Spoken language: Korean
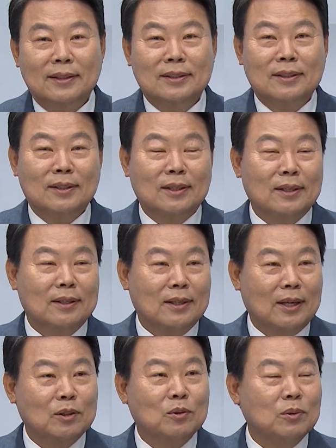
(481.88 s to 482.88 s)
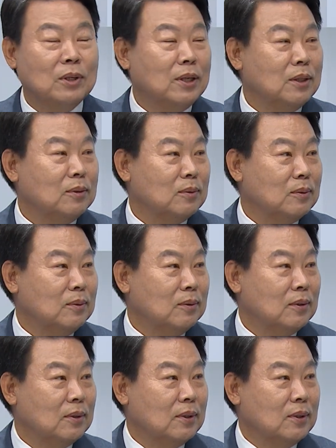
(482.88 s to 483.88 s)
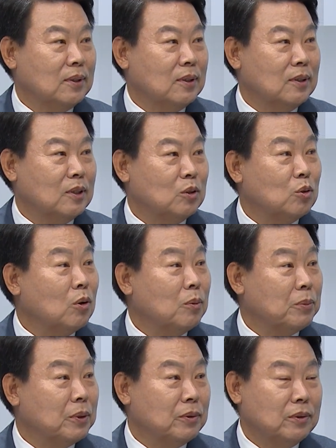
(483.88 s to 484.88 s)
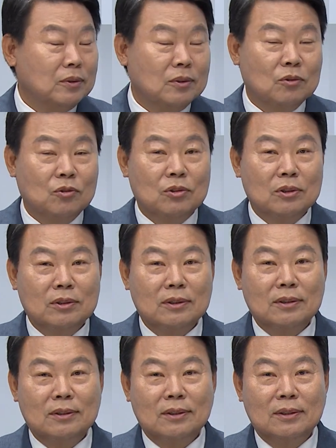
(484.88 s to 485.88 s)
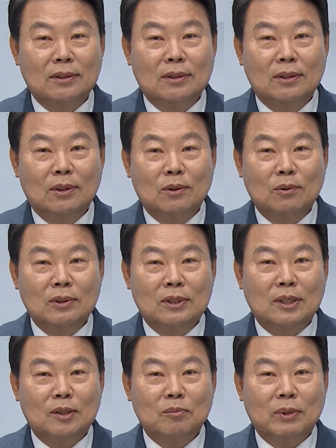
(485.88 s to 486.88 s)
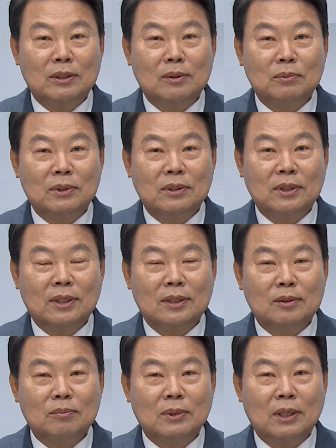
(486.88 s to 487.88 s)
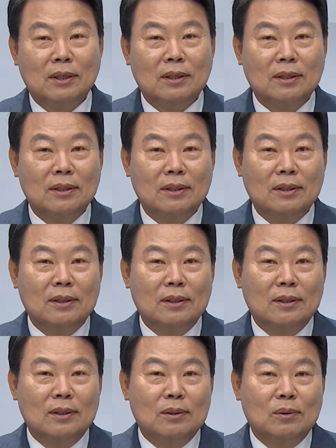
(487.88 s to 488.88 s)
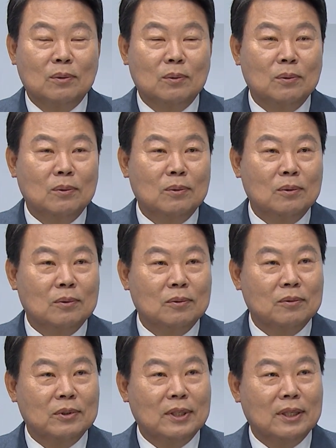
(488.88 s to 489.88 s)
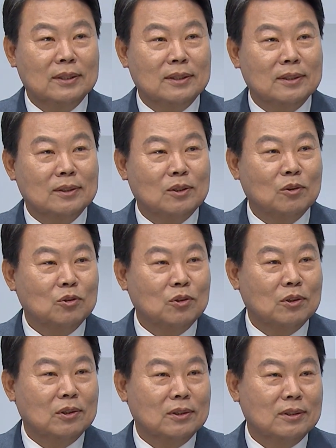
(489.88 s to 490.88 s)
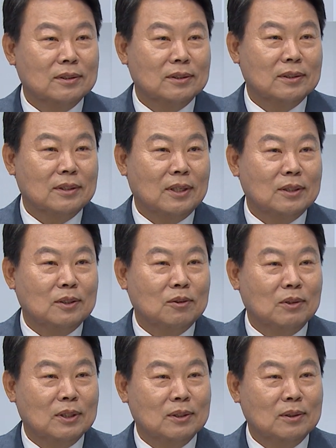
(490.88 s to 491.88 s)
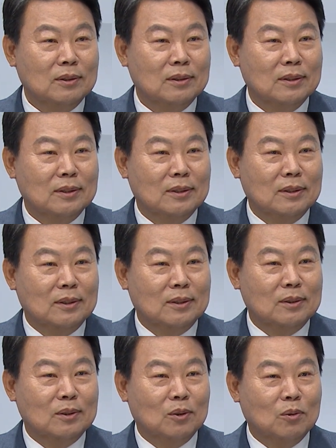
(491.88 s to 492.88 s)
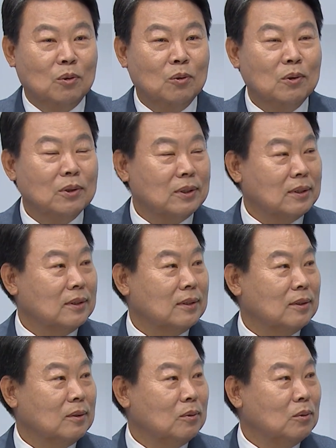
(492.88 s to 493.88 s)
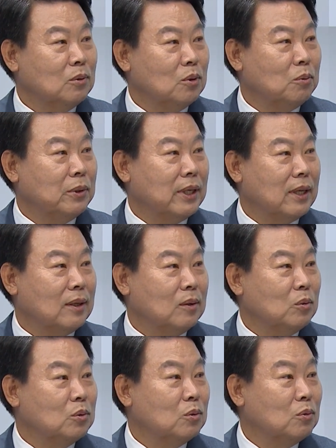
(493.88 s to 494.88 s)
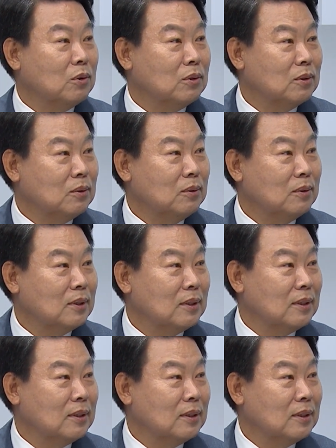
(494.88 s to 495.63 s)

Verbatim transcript: 이제 계속 계획으로 현재 종합병원 추진을 하고 있다는 말씀을 드리겠습니다. 또 우리가 이제 정주 여건 개선을 해서 이제 공원도 음. 이번에 호수공원도